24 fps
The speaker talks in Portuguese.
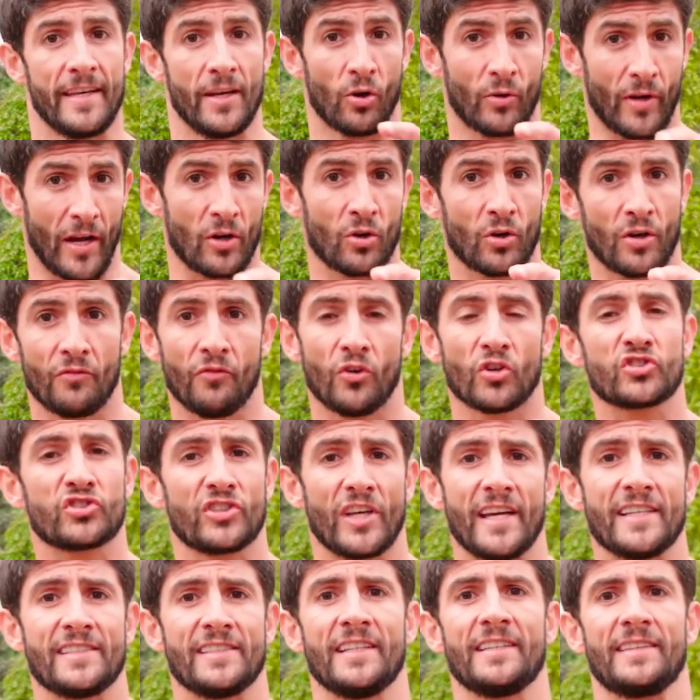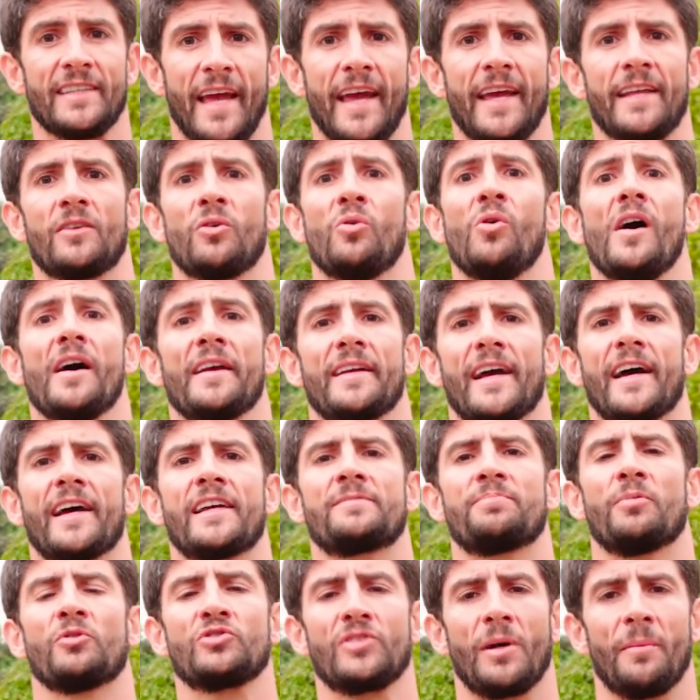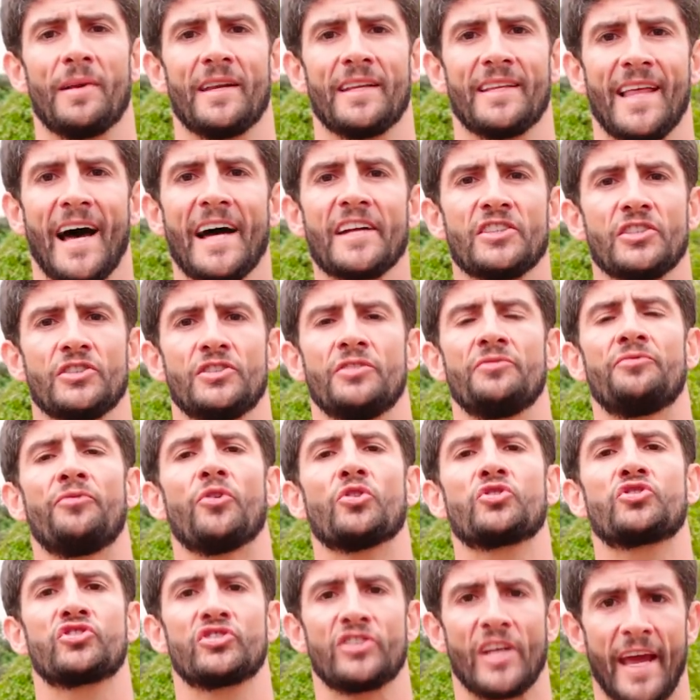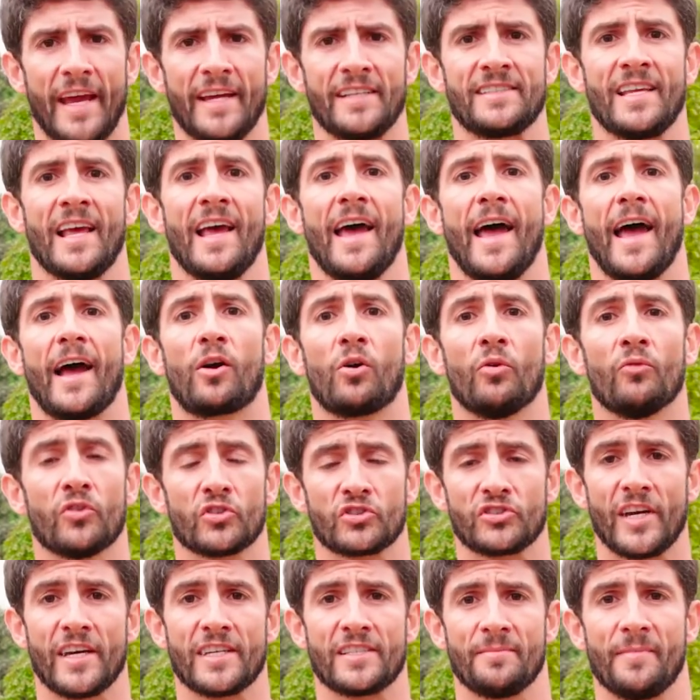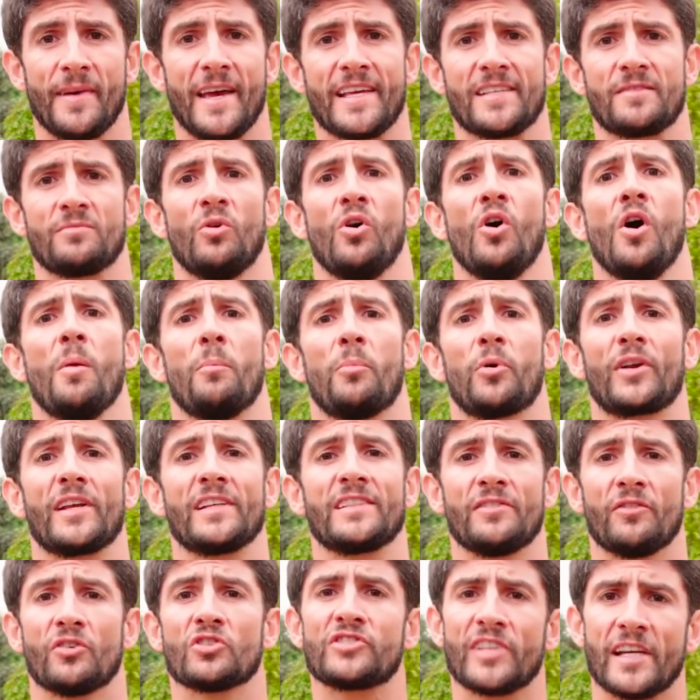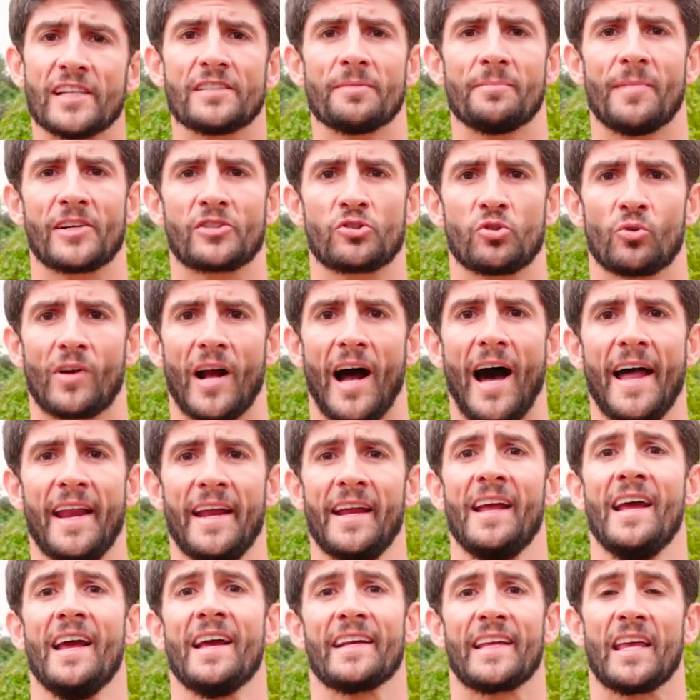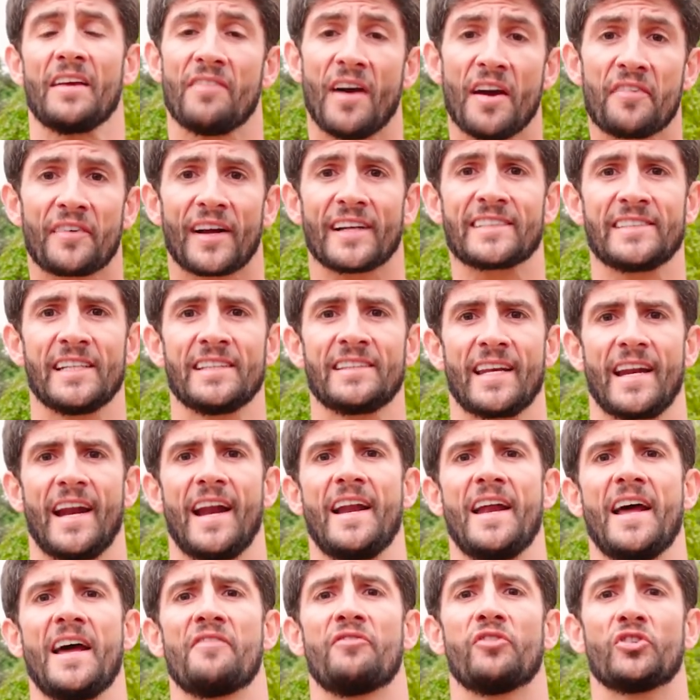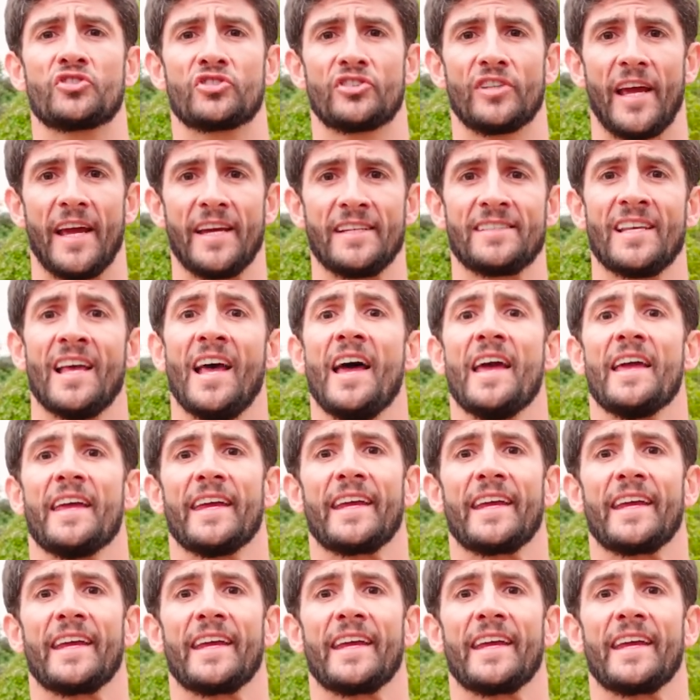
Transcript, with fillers: E eu quero que vocês entendam que a responsabilidade de vocês é com vocês mesmos. Porque se vocês se machucarem, quem vai ficar sem treinar é vocês.